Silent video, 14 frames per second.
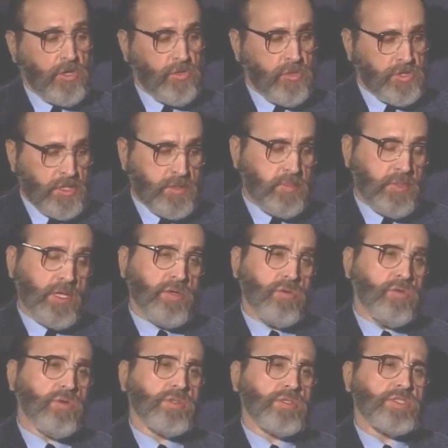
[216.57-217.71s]
Но здесь была и
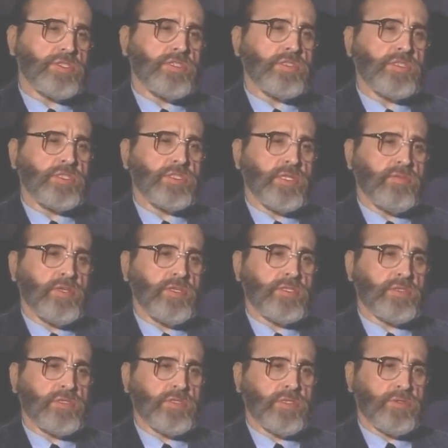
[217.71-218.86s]
гордость чисто
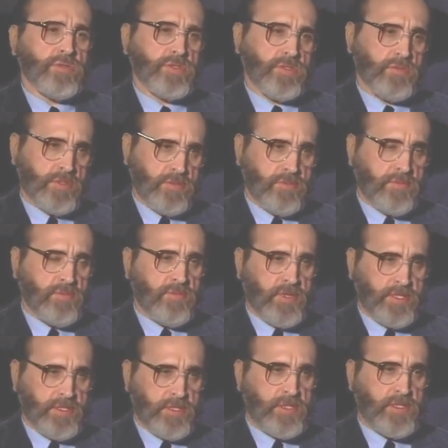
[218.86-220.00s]
человеческая за то, что вот в
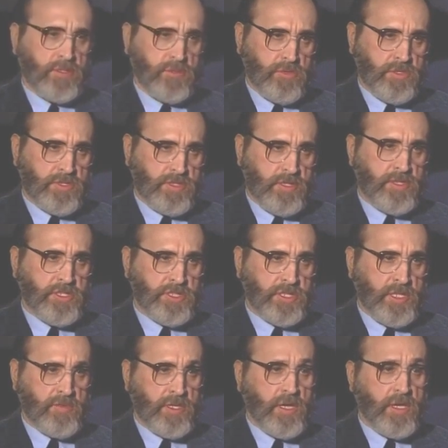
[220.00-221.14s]
России такой сильный
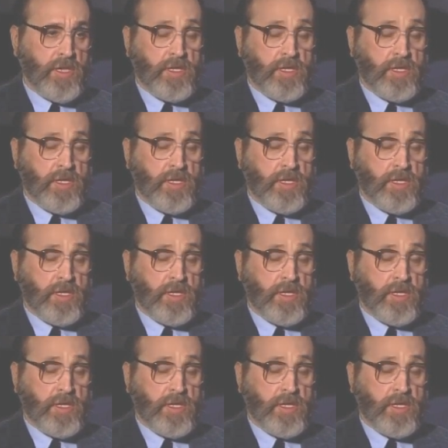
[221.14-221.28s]
человек.